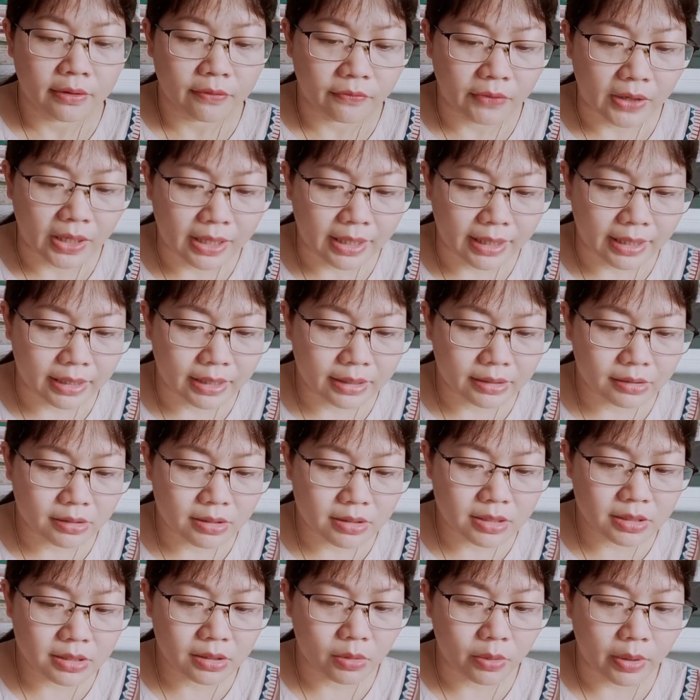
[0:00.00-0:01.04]
vả lại anh có
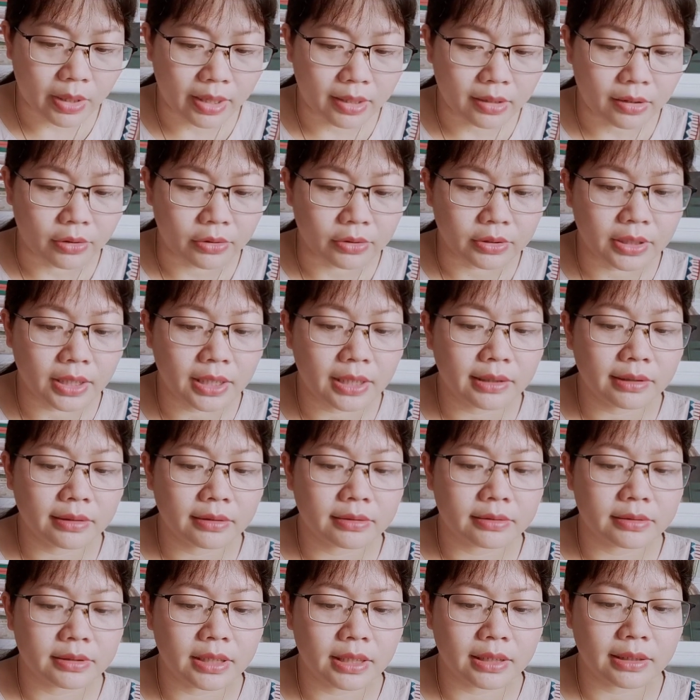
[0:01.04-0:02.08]
sức khỏe nổi tiếng
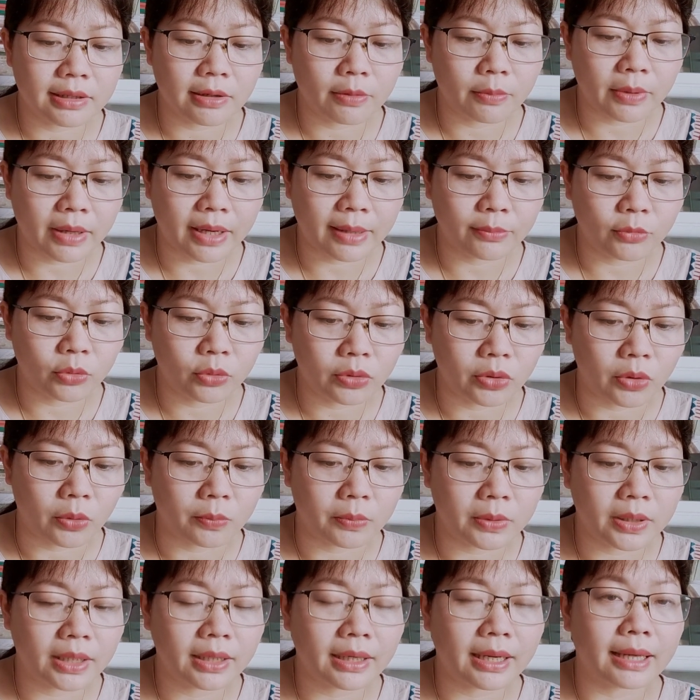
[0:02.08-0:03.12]
nên không ai muốn đụng
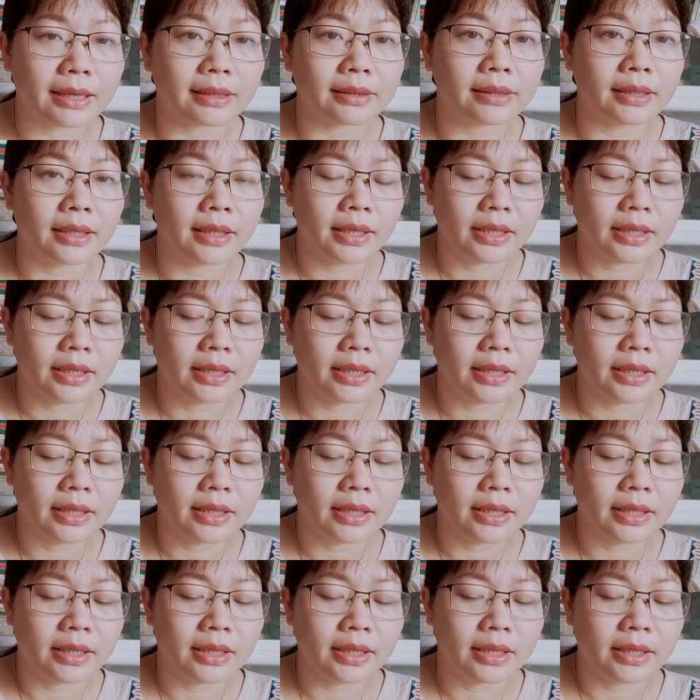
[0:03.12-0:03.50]
đến anh